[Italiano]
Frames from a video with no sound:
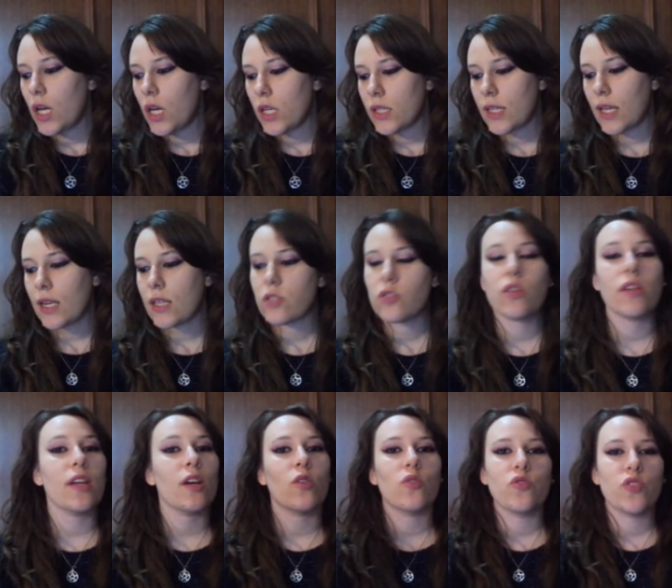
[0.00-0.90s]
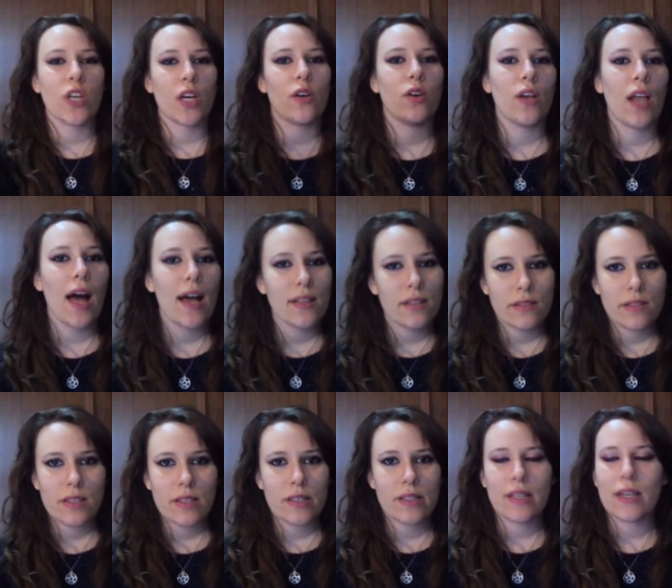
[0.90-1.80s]
eh, dalla storia con Jack
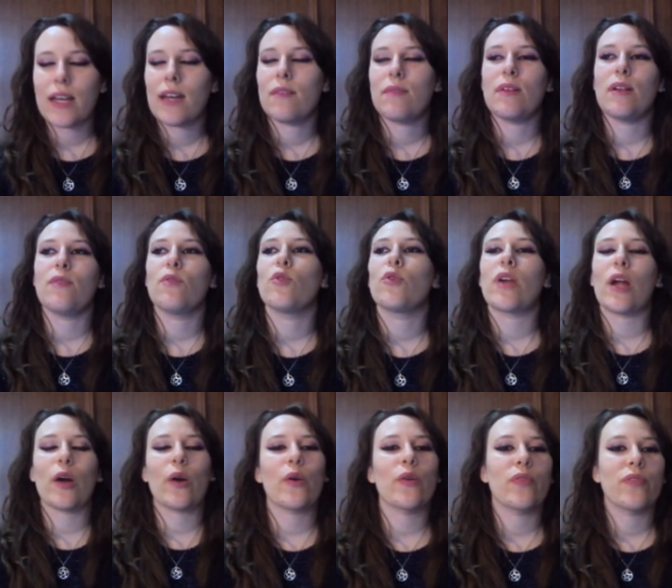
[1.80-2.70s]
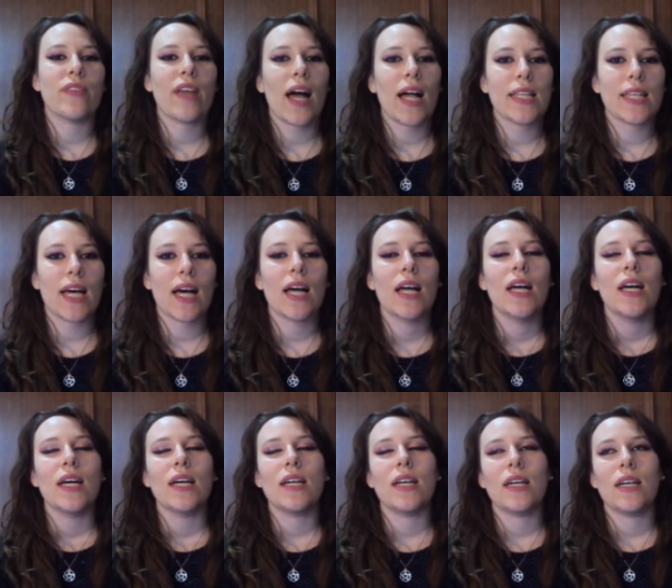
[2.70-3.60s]
O'Lantern che ve l'avevo raccontata
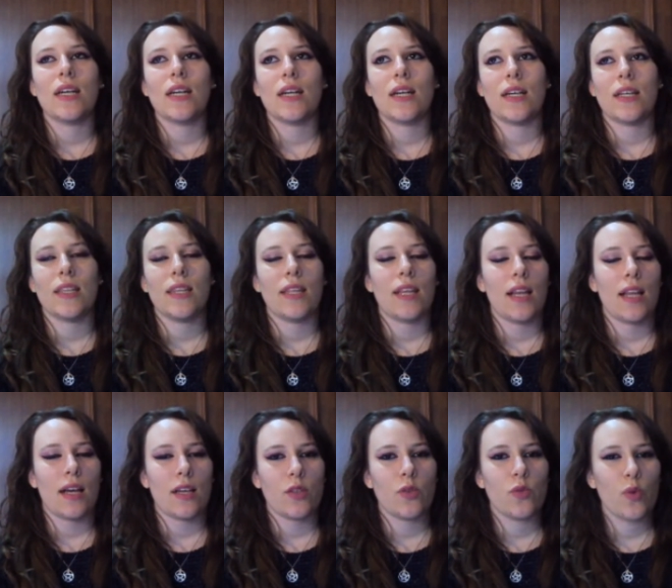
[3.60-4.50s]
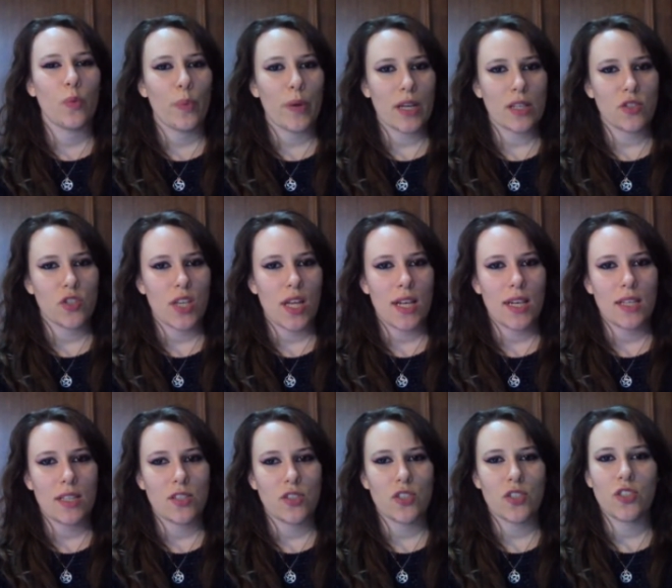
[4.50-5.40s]
eh, nella YouTube
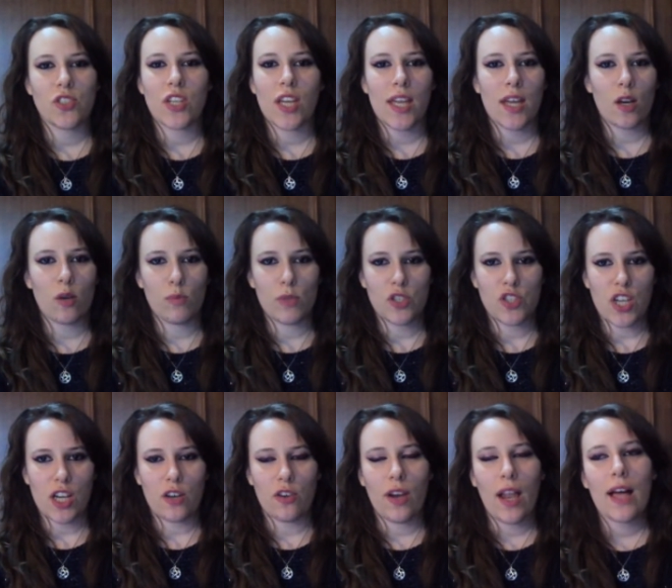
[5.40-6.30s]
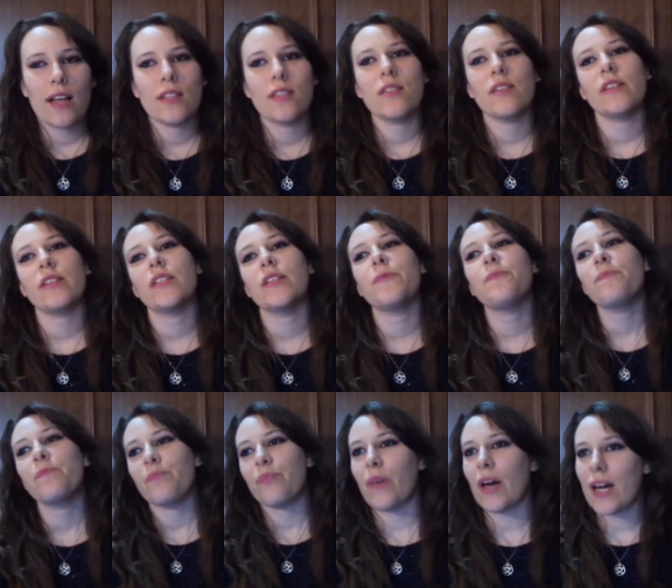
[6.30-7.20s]
Challenge J come Jack
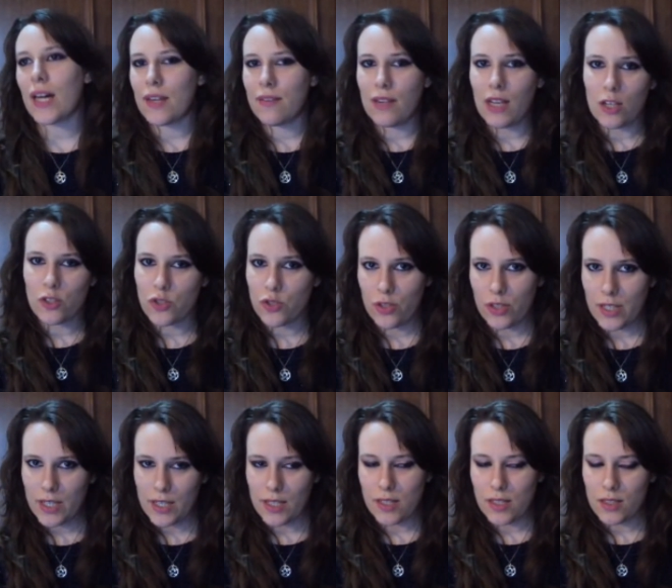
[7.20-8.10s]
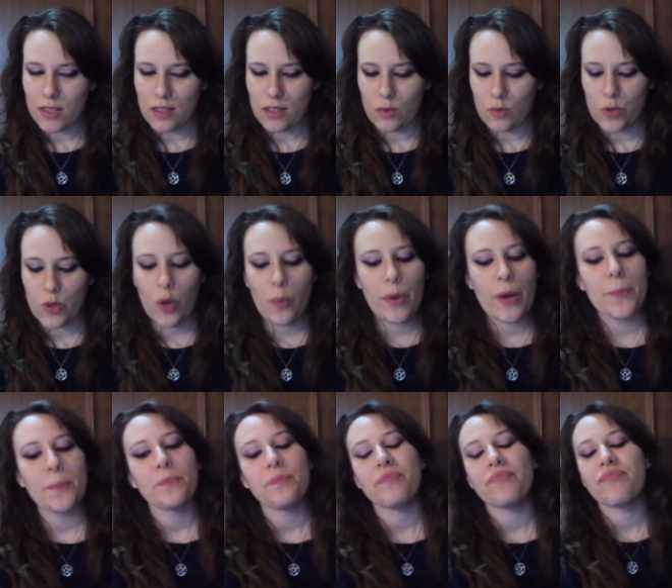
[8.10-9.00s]
O'Lantern, magari vi lascio il link eh, qua
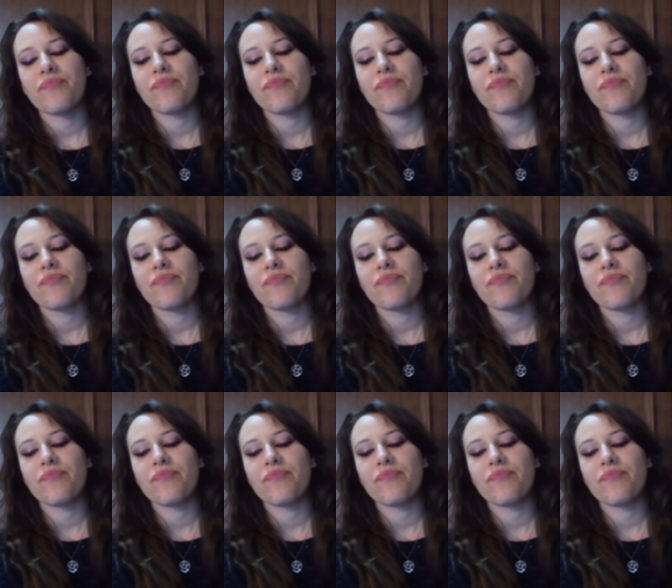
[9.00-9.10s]
sopra,